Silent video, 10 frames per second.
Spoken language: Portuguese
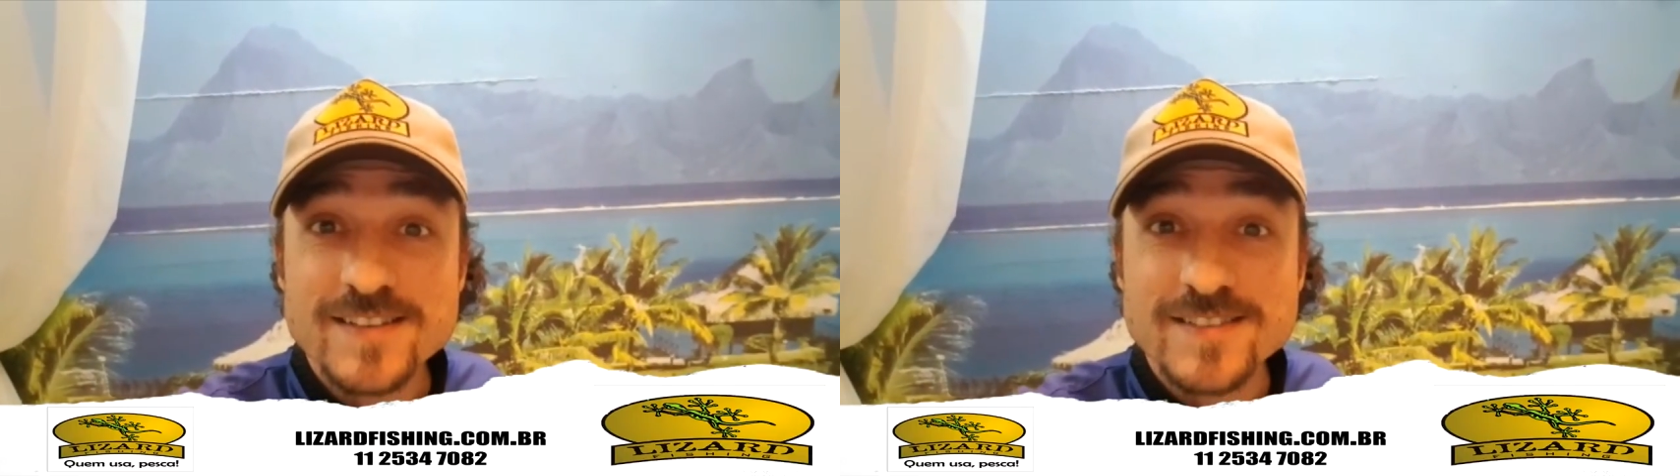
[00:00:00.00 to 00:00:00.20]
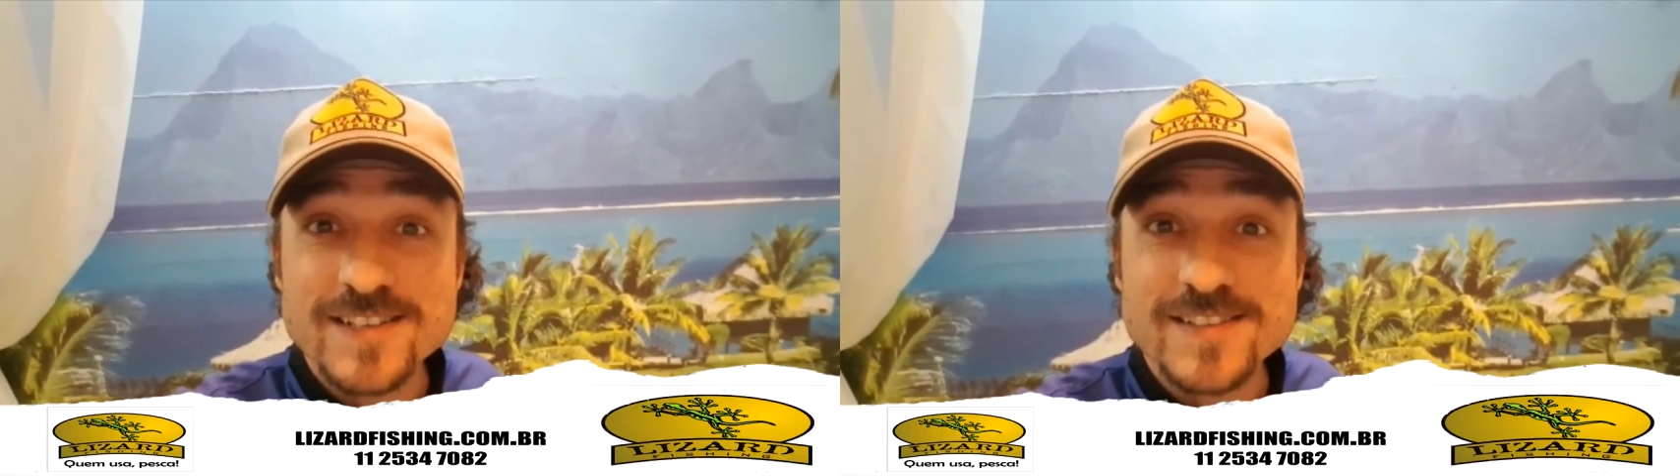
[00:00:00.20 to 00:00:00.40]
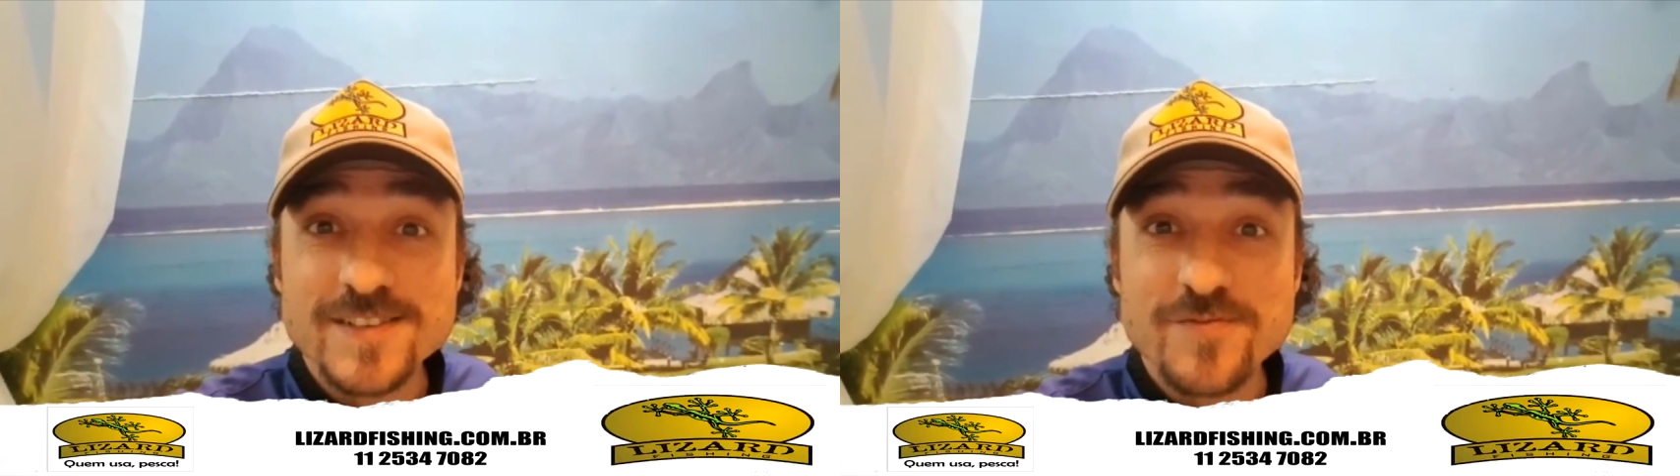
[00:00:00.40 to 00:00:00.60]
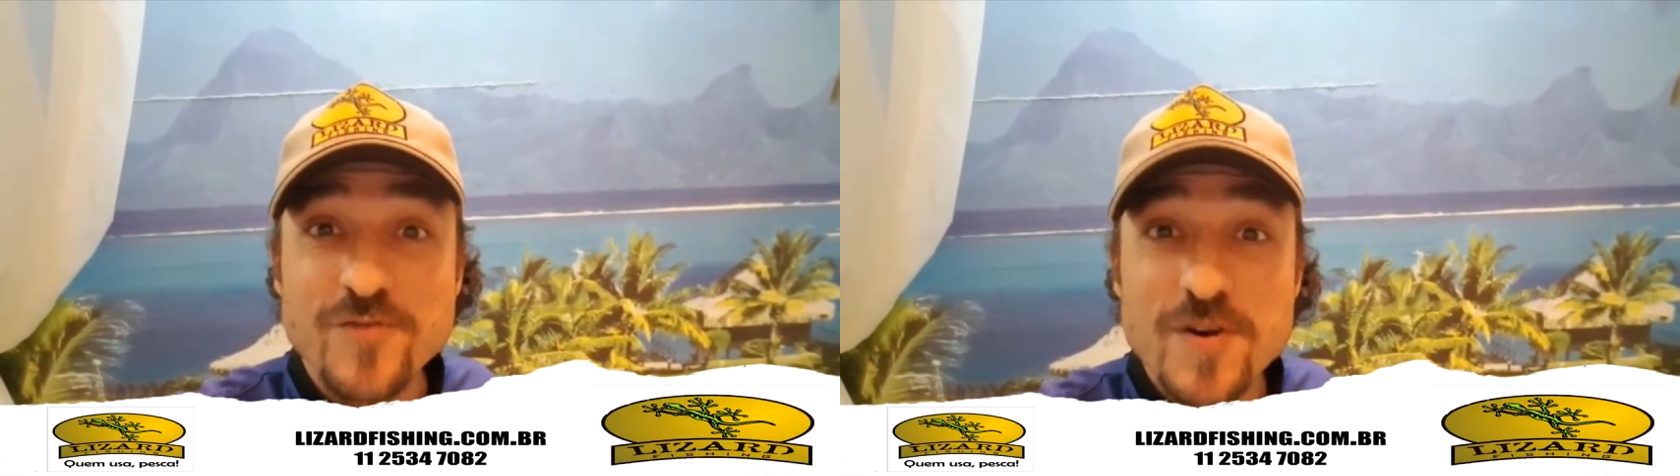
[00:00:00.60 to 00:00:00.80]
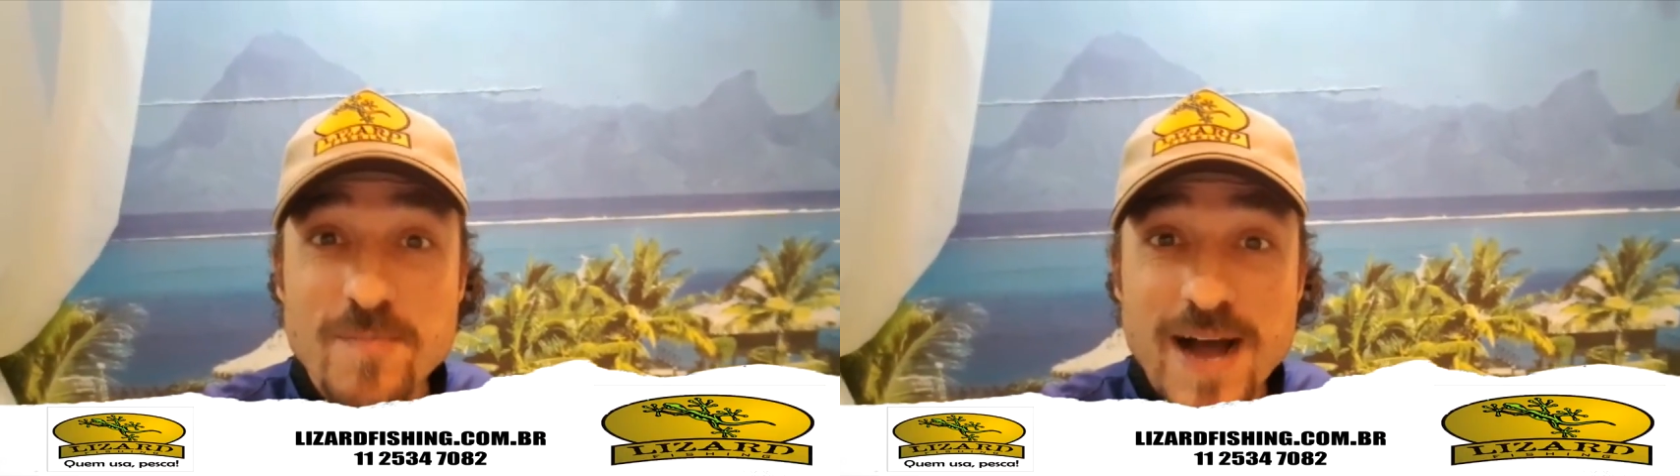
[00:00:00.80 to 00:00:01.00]
desse
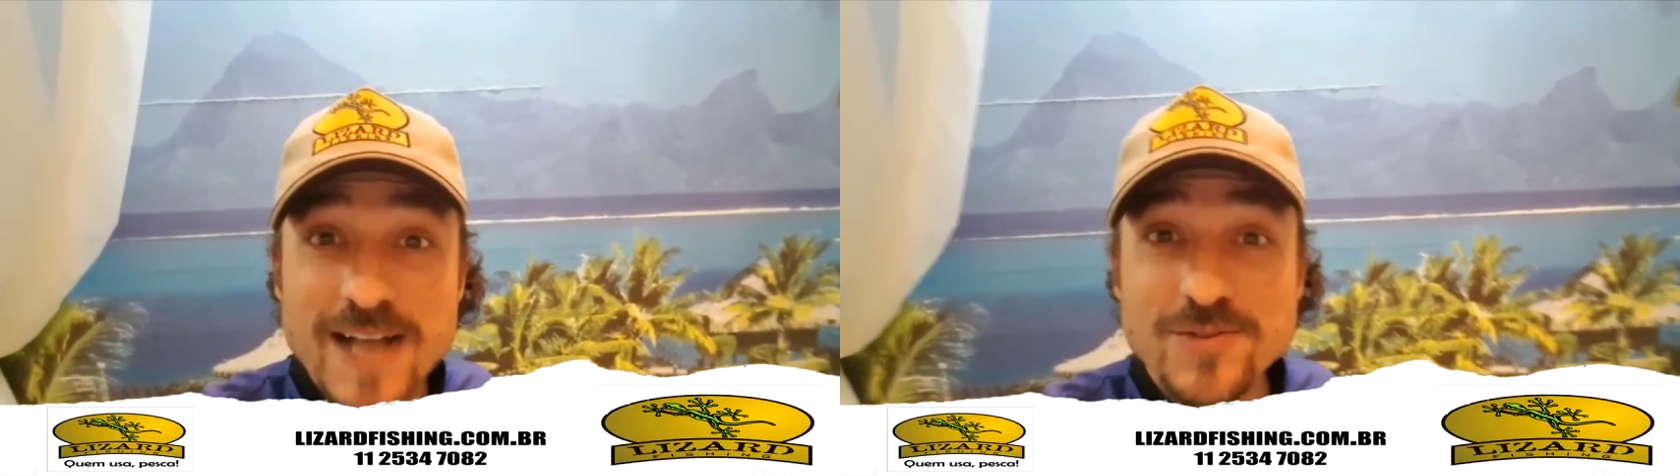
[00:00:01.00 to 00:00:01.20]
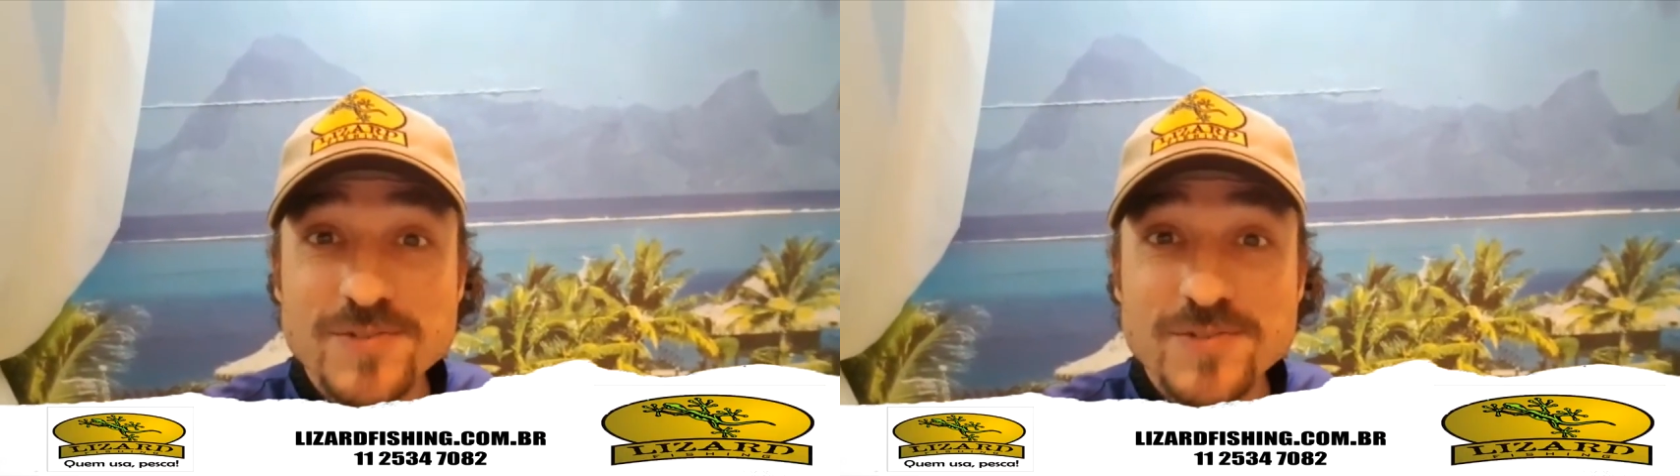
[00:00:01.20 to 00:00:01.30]
formato,